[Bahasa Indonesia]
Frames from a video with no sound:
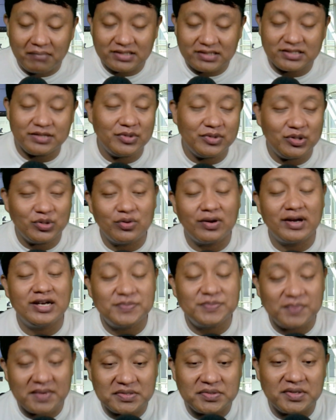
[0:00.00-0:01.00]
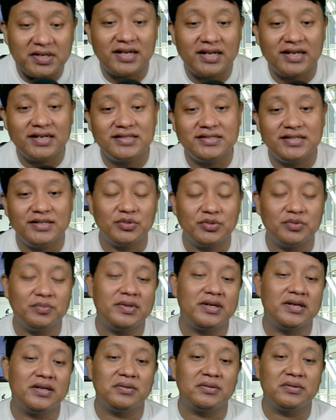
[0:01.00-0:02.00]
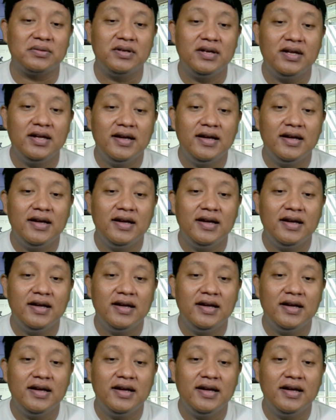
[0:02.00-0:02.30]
masih mendukung Anies Baswedan di situ begitu.